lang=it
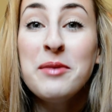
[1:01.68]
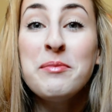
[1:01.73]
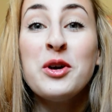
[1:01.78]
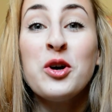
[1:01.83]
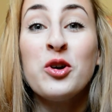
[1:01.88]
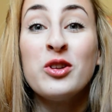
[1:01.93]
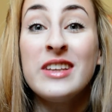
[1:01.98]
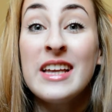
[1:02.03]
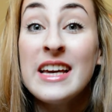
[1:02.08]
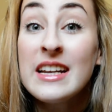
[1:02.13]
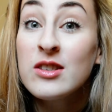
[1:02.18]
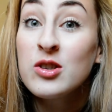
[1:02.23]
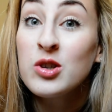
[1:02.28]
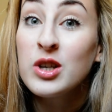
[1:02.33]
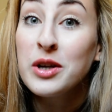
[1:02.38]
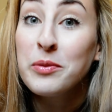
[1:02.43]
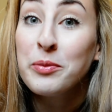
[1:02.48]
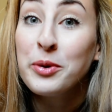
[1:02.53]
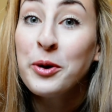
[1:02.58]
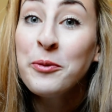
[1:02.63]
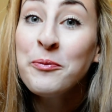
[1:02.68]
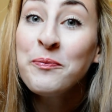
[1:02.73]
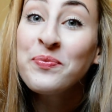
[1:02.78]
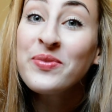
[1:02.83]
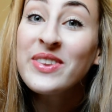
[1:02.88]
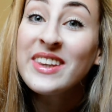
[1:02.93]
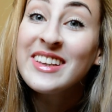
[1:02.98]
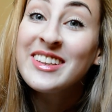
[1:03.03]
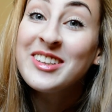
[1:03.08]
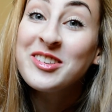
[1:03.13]
il mio terzo libro
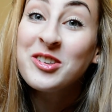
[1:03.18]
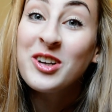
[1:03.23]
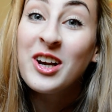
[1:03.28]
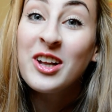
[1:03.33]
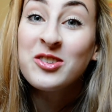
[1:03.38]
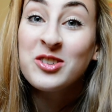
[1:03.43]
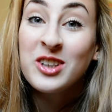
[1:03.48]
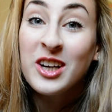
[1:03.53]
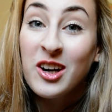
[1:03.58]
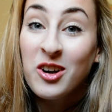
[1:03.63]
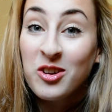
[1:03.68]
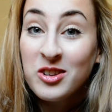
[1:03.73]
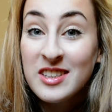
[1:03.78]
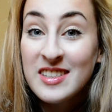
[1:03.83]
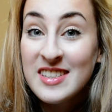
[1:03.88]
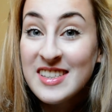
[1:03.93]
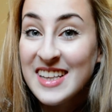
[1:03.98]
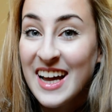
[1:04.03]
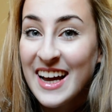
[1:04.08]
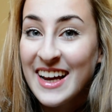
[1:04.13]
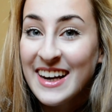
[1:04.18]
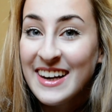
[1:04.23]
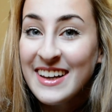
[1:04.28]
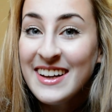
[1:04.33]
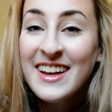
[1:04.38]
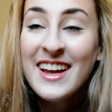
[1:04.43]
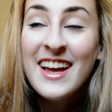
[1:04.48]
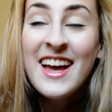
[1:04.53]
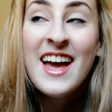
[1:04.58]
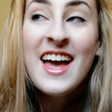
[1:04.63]
intitolato Carlotta
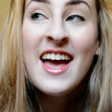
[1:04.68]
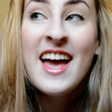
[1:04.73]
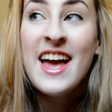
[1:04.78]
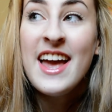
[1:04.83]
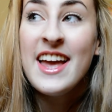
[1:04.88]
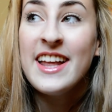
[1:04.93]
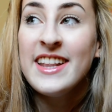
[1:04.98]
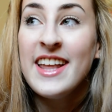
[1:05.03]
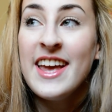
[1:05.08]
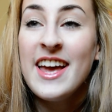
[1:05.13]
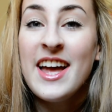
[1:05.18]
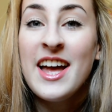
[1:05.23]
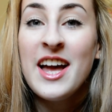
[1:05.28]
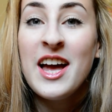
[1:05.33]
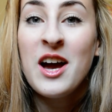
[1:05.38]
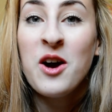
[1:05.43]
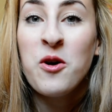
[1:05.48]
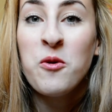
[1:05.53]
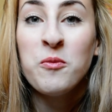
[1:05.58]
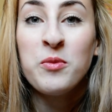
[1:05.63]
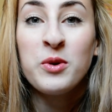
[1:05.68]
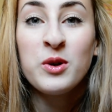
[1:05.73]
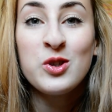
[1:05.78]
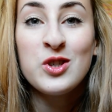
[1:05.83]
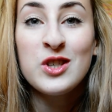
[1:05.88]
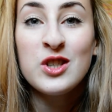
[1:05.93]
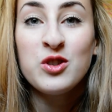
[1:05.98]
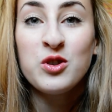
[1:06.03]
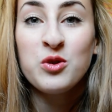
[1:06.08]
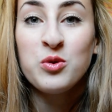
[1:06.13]
Style ed è un
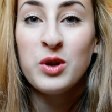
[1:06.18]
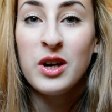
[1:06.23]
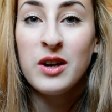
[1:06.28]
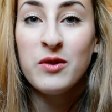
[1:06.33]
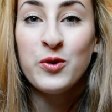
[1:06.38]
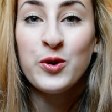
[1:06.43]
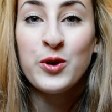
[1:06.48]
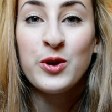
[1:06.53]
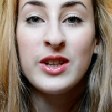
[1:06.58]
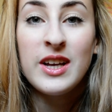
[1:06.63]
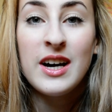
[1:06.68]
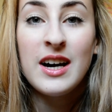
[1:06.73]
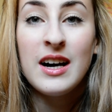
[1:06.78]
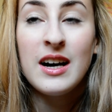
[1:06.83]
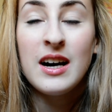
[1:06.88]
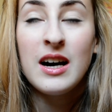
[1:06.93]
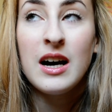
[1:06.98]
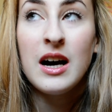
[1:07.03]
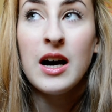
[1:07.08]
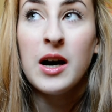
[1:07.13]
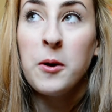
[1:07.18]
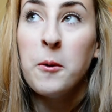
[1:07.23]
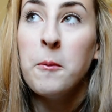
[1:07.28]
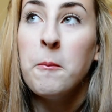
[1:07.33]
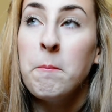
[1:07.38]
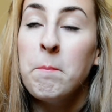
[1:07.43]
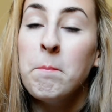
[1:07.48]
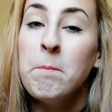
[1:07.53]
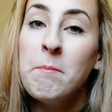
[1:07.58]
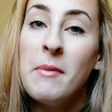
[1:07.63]
progetto a cui lavoro da
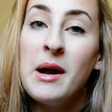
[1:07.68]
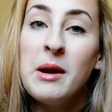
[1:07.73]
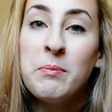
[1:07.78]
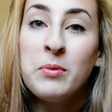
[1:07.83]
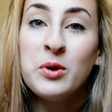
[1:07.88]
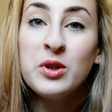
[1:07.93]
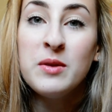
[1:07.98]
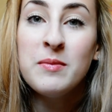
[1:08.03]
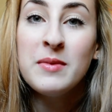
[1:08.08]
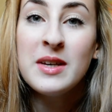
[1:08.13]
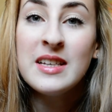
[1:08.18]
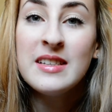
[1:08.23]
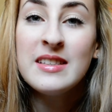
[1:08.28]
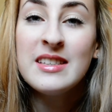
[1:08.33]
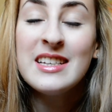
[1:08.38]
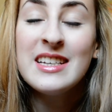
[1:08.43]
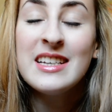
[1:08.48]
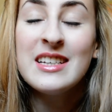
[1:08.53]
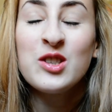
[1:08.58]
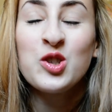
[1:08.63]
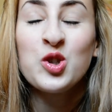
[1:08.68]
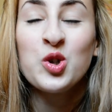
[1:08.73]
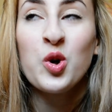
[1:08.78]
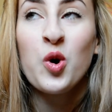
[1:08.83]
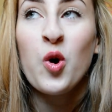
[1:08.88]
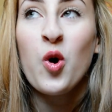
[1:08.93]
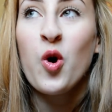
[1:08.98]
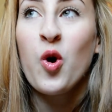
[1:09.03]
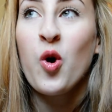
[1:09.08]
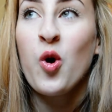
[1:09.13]
un bel po' di mesi e
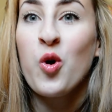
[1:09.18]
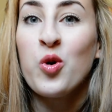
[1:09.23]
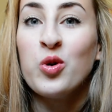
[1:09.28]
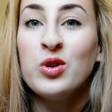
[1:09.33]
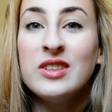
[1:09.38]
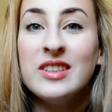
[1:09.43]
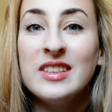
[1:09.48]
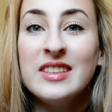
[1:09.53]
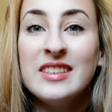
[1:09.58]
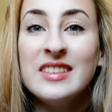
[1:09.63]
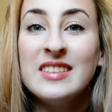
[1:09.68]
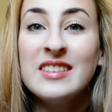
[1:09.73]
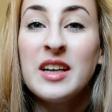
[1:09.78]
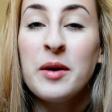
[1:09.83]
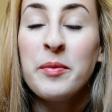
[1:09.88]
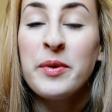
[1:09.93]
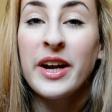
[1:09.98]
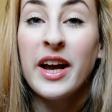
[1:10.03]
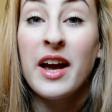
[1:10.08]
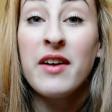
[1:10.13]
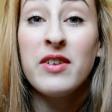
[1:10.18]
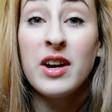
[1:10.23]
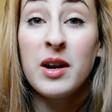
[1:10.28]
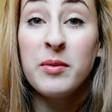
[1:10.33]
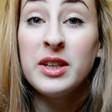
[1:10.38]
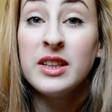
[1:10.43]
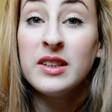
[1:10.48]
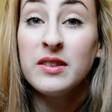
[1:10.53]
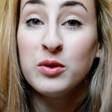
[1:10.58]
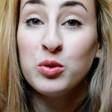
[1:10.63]
sono contentissima perché è
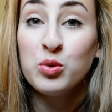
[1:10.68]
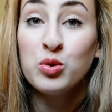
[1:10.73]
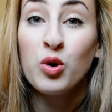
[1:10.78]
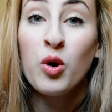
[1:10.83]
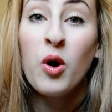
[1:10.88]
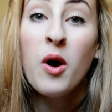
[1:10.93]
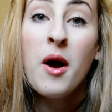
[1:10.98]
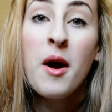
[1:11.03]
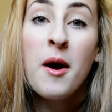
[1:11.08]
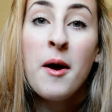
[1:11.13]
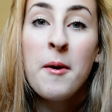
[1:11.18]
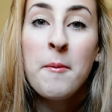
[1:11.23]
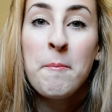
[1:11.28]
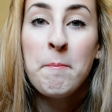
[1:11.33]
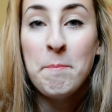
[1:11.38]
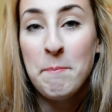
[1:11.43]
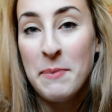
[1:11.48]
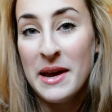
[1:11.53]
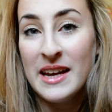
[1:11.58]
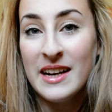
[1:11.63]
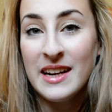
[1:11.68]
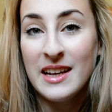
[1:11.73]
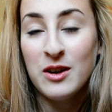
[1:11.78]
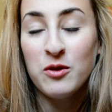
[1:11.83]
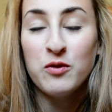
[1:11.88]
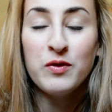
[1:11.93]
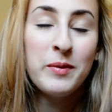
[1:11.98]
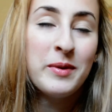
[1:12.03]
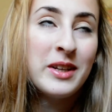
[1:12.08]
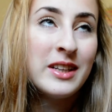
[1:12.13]
veramente venuto bene,
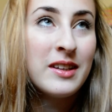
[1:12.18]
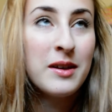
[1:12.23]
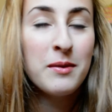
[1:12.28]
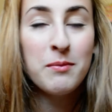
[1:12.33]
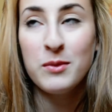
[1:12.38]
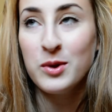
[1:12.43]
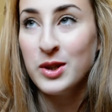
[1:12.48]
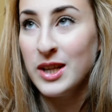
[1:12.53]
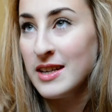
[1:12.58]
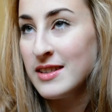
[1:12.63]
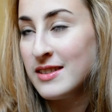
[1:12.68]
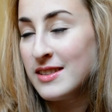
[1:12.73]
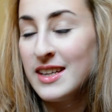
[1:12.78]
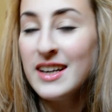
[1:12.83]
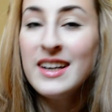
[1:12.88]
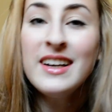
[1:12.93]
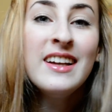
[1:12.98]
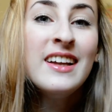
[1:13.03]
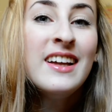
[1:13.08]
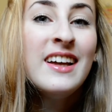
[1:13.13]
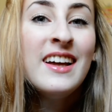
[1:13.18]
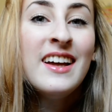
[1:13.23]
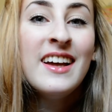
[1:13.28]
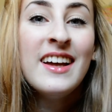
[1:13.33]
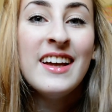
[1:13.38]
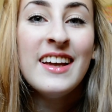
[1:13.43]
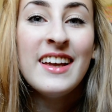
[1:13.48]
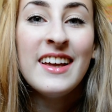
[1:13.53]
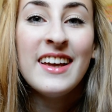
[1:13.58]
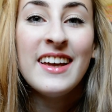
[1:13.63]
ovviamente modestia.
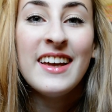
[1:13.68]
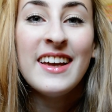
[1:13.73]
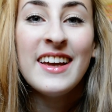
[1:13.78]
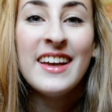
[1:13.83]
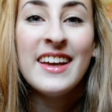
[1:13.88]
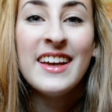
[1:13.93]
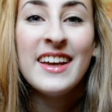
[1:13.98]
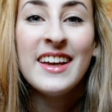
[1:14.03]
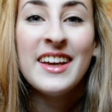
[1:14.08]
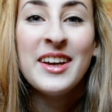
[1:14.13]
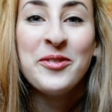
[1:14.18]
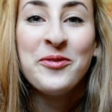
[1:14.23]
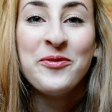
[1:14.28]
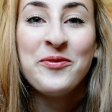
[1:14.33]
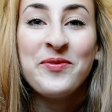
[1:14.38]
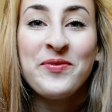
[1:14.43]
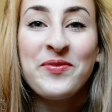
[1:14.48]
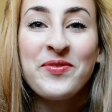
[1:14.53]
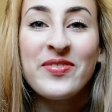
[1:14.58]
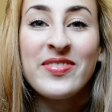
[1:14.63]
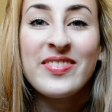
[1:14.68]
E, ehm,